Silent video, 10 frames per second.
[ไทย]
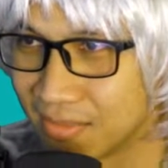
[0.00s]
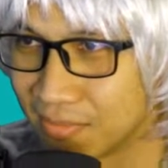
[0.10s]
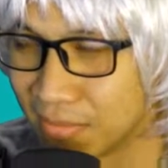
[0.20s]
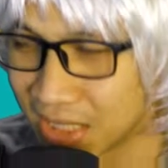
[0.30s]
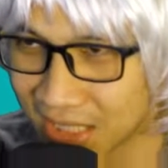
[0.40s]

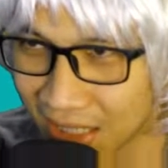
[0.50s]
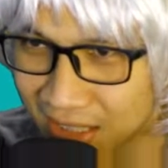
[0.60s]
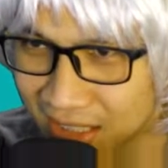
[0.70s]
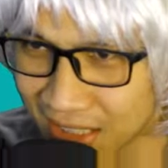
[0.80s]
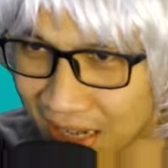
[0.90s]
มันจะช
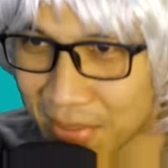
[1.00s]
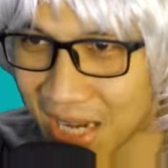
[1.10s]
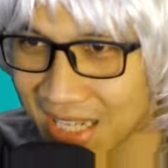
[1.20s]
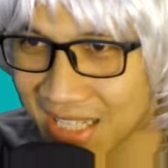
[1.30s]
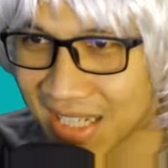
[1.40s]
ชนะไม่
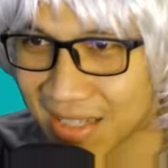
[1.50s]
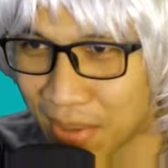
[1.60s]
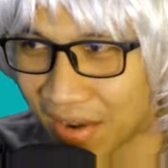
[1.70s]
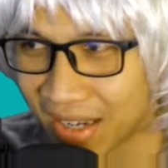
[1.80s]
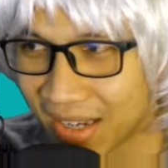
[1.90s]
ได้จริง ๆหรือเป
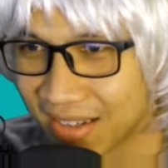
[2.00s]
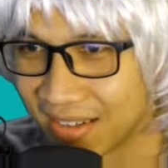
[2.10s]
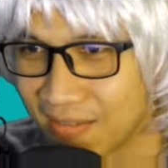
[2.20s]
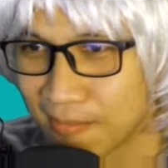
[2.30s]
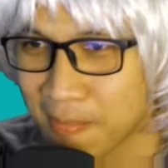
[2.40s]
ล่านะ
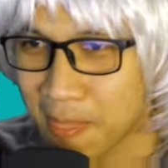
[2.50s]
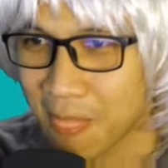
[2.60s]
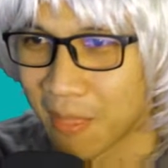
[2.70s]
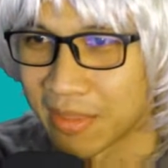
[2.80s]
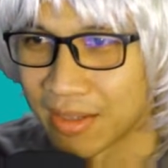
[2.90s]

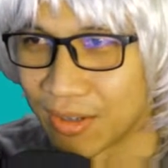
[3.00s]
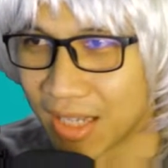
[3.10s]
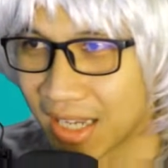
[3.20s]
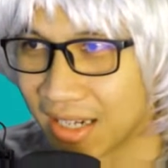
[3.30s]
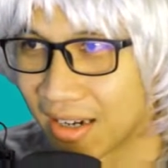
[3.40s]
โอเค
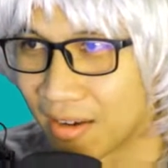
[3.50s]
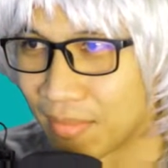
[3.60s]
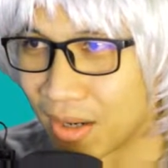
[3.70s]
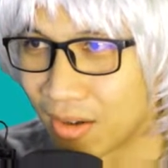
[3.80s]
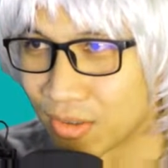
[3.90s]
เดี๋ยวเรา
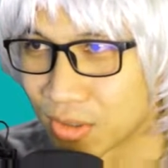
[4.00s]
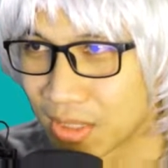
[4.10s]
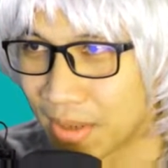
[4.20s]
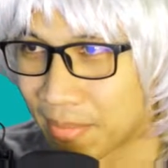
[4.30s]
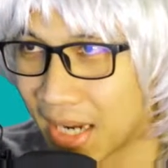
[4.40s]
มาลองดู
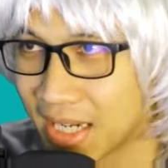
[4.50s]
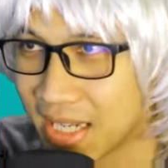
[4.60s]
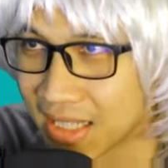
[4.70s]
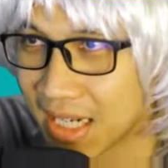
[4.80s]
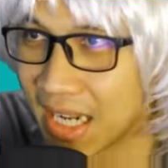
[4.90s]
สำหรับใครที่อ
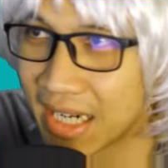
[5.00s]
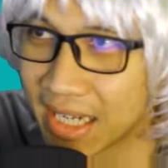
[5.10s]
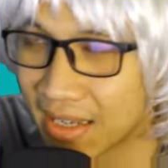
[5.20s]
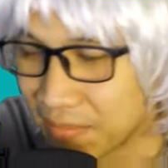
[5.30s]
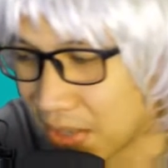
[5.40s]
ยากจะเล่น
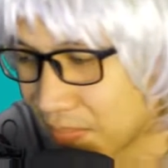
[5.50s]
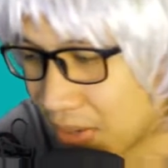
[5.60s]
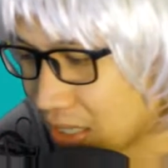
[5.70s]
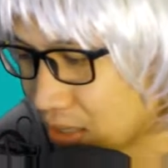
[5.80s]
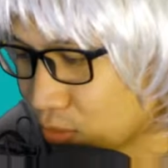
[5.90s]
นะ พิมพ์ไป
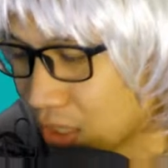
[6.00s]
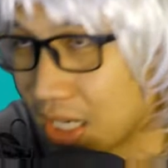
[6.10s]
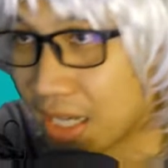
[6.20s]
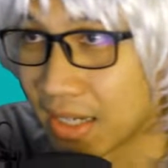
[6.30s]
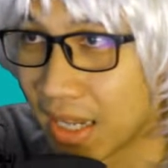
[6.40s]
ที่ Google
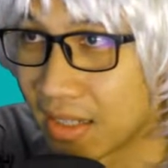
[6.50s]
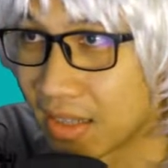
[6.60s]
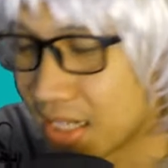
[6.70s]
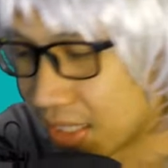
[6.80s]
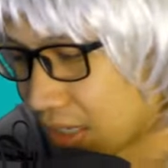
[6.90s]
แล้วเนี่ย
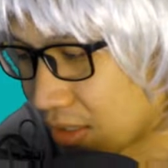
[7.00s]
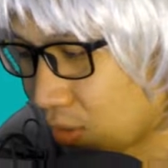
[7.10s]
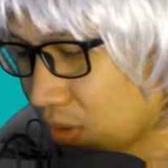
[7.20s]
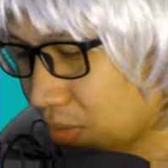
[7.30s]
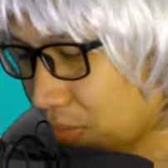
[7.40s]
ทิกแท็กโท
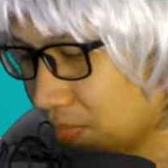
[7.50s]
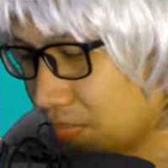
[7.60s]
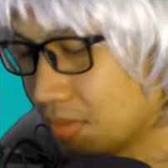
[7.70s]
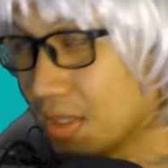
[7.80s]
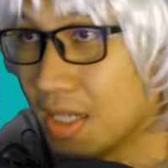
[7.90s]
ครับผม
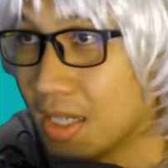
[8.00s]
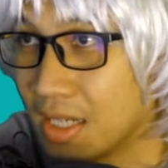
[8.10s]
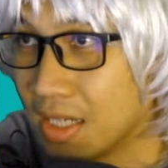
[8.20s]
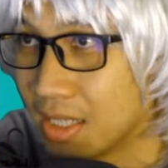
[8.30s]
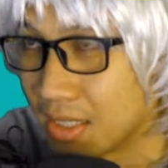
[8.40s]

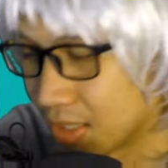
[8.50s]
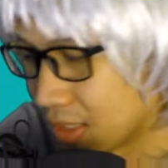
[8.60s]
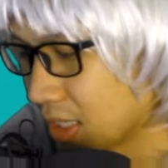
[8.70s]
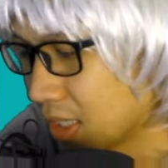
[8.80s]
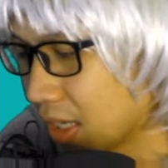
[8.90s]
T
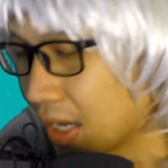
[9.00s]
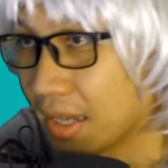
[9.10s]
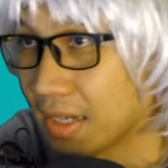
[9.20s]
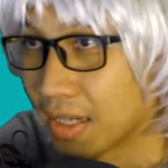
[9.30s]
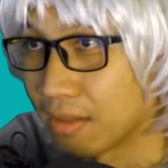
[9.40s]
I
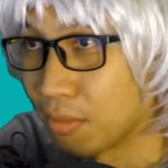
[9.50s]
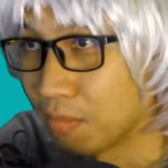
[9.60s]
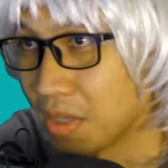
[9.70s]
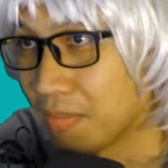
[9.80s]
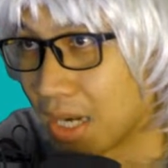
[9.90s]
เนี่ย ผม
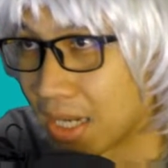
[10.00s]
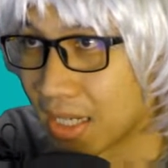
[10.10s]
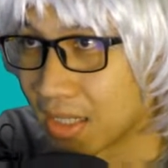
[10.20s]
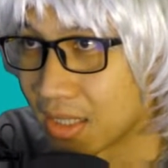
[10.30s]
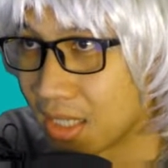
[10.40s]
พิมพ์มาแล้วเนี่
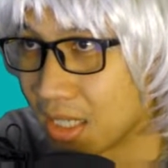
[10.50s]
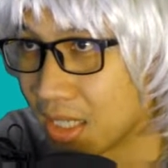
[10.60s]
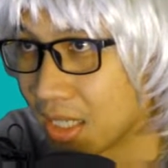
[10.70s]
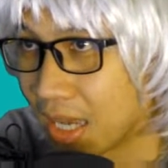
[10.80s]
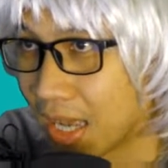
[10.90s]
ย T
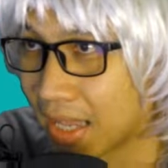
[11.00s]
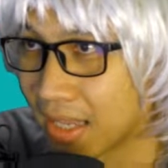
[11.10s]
I